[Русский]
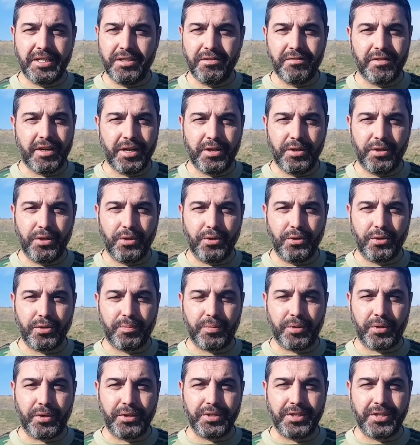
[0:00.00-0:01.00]
воюют
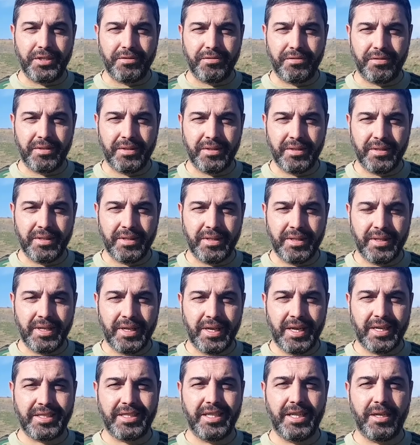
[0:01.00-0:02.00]
против
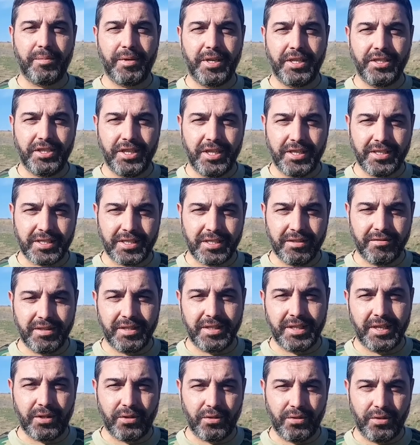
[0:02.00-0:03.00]
азербайджанского
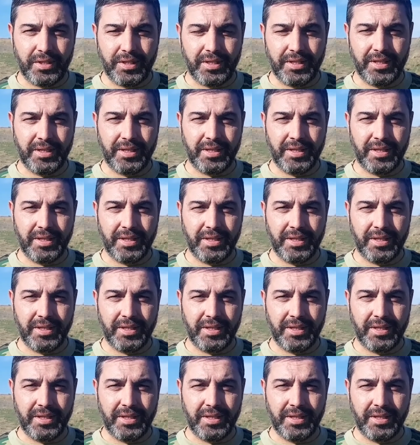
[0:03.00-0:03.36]
народа.